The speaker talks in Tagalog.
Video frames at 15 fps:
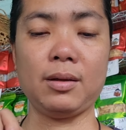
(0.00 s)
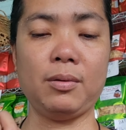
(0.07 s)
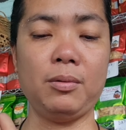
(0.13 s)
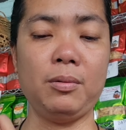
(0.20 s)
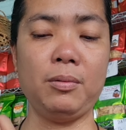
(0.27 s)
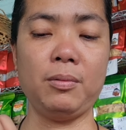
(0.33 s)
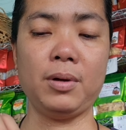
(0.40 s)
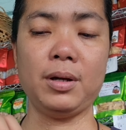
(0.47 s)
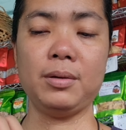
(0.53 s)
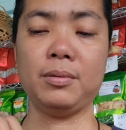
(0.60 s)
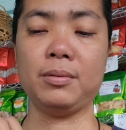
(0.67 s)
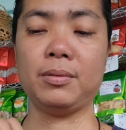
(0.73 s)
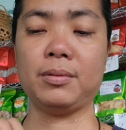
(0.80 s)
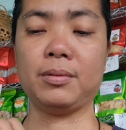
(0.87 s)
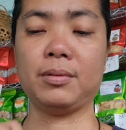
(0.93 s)
Oh,
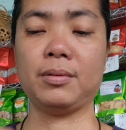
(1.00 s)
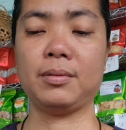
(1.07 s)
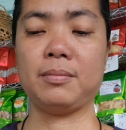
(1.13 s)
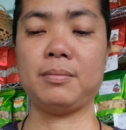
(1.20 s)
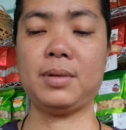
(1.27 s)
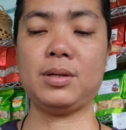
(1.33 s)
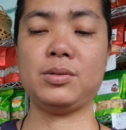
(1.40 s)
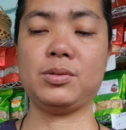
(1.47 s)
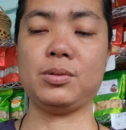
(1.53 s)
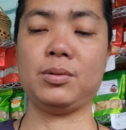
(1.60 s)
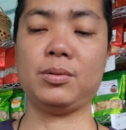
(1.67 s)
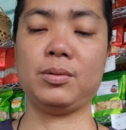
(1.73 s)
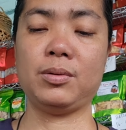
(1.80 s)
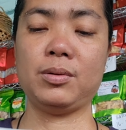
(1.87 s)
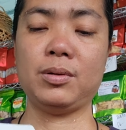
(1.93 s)
ayun. Medyo,
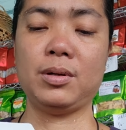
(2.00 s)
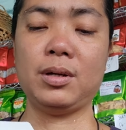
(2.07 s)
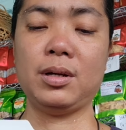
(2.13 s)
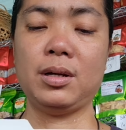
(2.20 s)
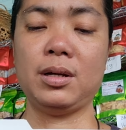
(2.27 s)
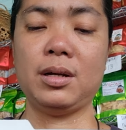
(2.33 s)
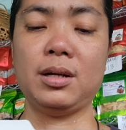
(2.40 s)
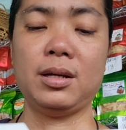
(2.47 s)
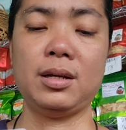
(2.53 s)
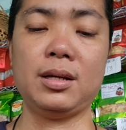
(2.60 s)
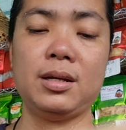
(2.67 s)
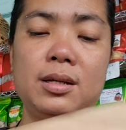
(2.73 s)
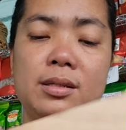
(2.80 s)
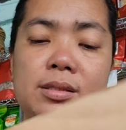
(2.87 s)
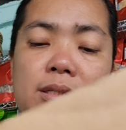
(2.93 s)

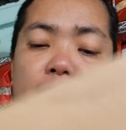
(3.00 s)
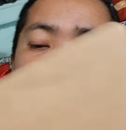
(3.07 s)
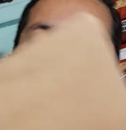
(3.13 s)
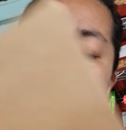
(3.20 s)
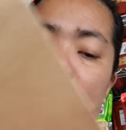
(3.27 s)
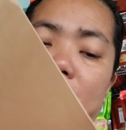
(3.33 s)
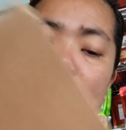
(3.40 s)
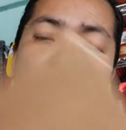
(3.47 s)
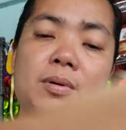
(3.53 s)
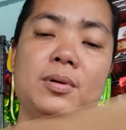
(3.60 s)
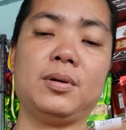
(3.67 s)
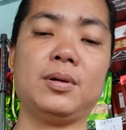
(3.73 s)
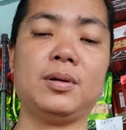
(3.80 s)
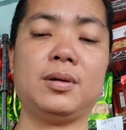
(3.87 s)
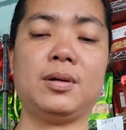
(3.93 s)
siguro po,
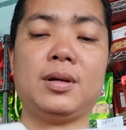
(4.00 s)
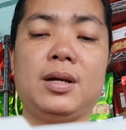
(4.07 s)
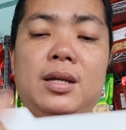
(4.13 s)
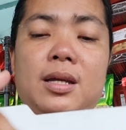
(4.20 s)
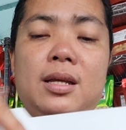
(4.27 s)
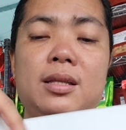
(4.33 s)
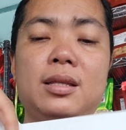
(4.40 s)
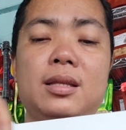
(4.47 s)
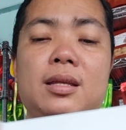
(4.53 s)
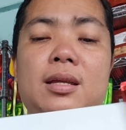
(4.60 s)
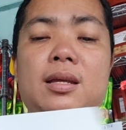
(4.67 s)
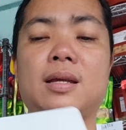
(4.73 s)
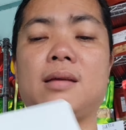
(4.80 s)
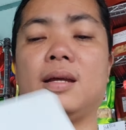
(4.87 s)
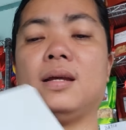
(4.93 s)
um,
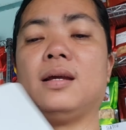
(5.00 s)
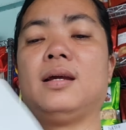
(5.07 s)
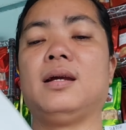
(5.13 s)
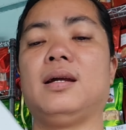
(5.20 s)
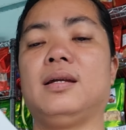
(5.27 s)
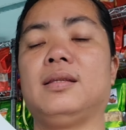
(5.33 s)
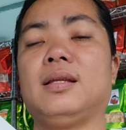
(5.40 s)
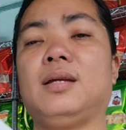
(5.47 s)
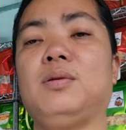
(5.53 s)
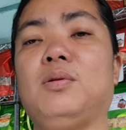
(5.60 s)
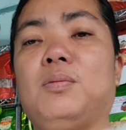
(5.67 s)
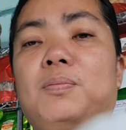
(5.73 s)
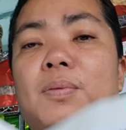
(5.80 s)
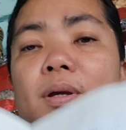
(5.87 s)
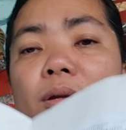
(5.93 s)
na
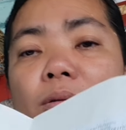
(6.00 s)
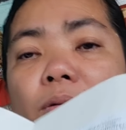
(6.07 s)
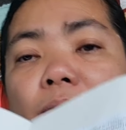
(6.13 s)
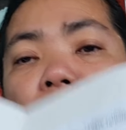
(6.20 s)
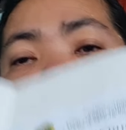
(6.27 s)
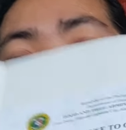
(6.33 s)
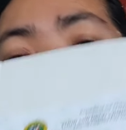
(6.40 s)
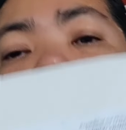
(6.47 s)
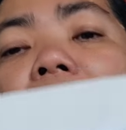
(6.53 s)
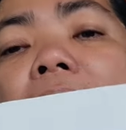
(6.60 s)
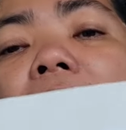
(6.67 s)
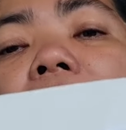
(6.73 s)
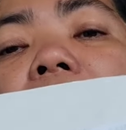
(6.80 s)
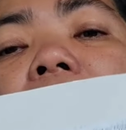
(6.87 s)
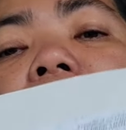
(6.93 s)
yupi-yupi.
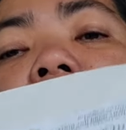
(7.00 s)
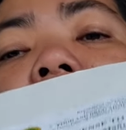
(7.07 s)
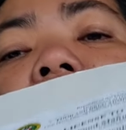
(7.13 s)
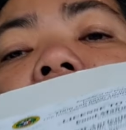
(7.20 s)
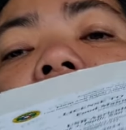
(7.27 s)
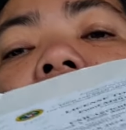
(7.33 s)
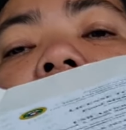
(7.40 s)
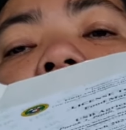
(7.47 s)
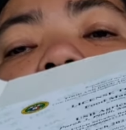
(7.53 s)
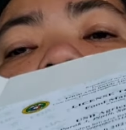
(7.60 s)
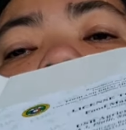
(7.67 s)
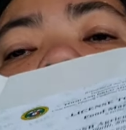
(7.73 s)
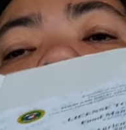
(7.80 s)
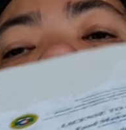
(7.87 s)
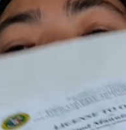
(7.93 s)

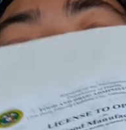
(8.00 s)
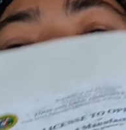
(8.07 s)
Ayan.